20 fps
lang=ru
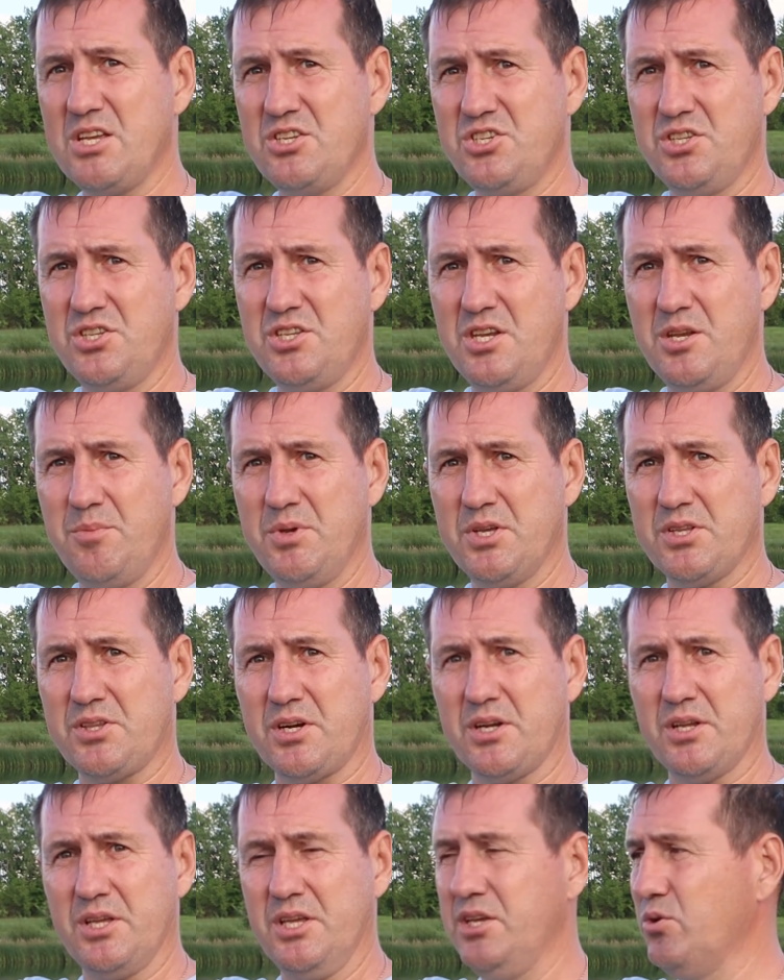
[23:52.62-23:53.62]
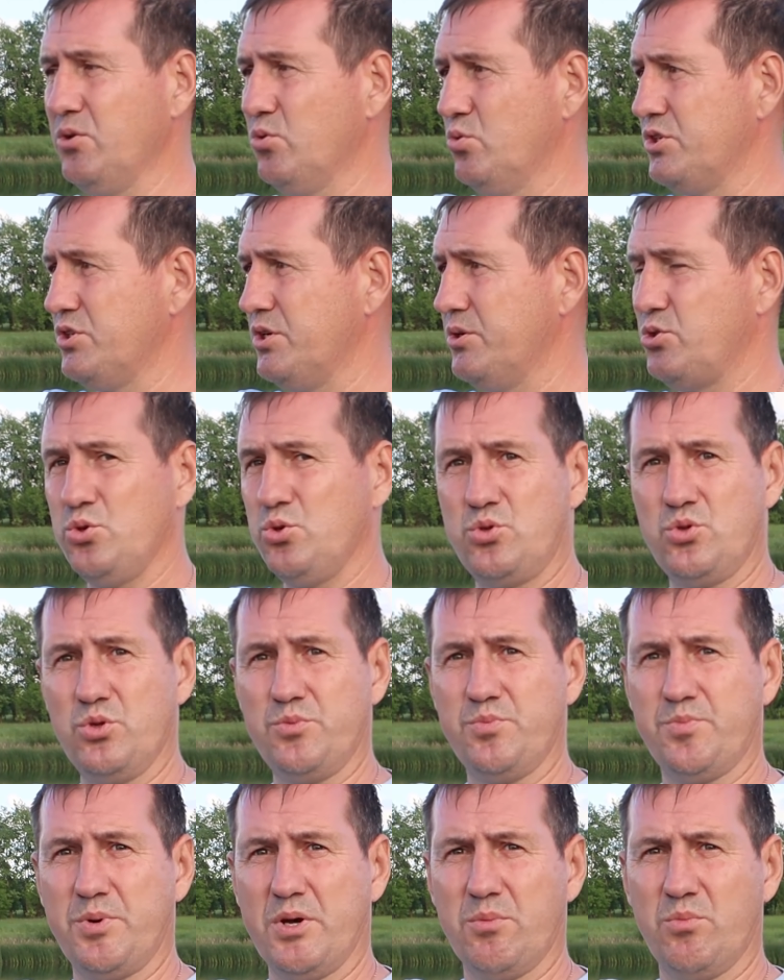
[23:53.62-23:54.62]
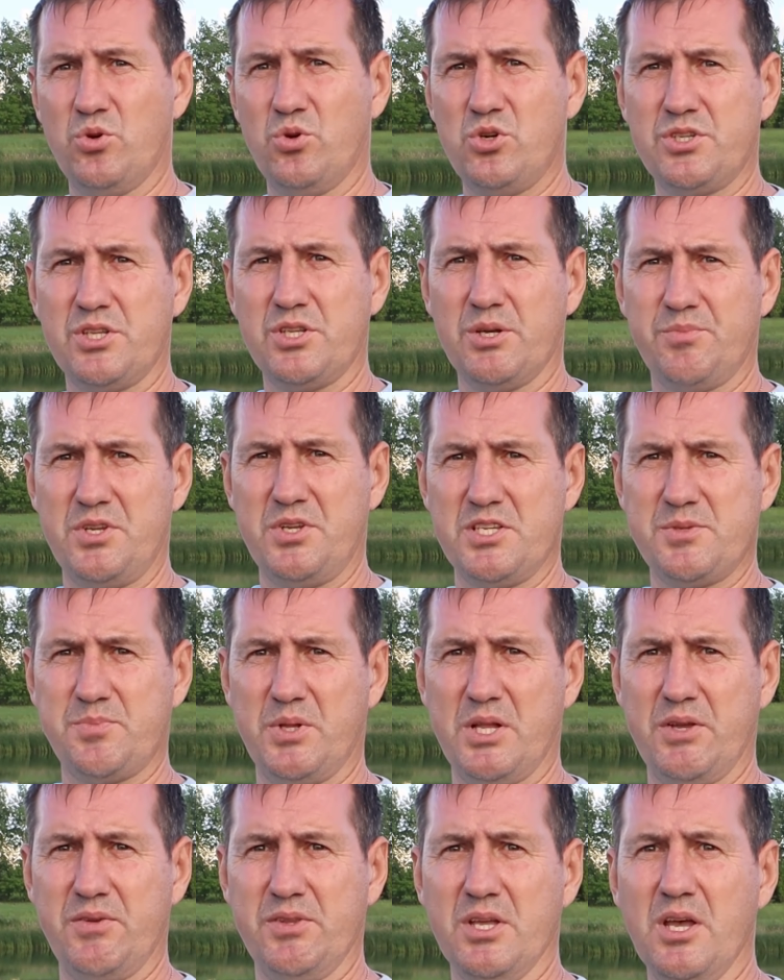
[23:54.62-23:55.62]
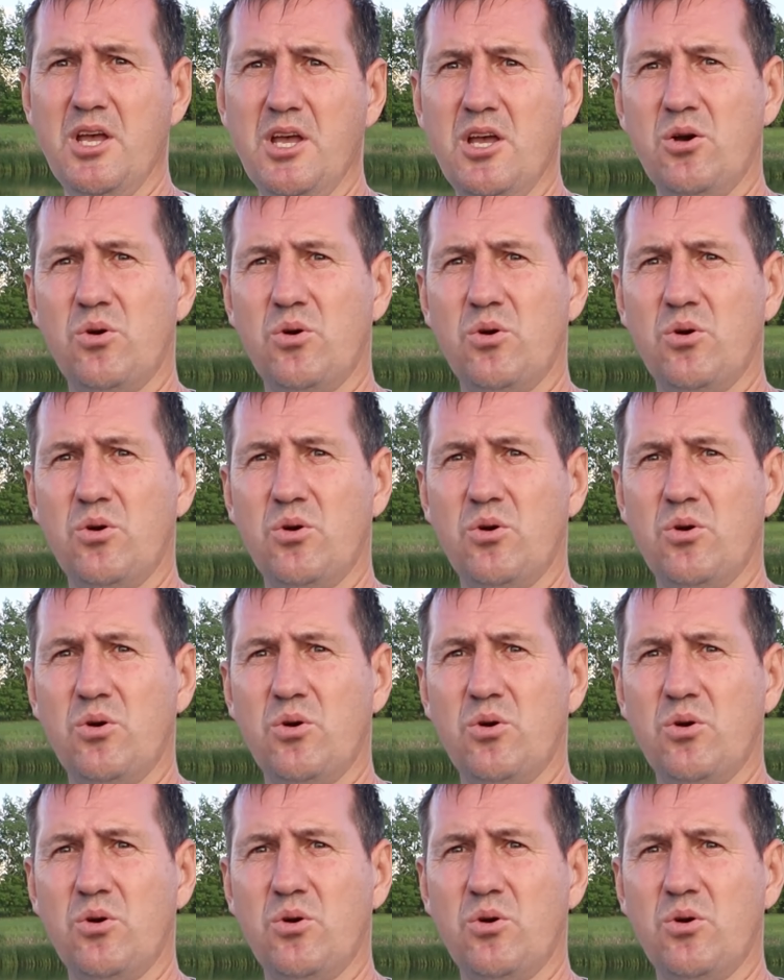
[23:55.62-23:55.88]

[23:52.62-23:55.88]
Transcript: 4 метра и уже чуть-чуть побольше, там 3,5.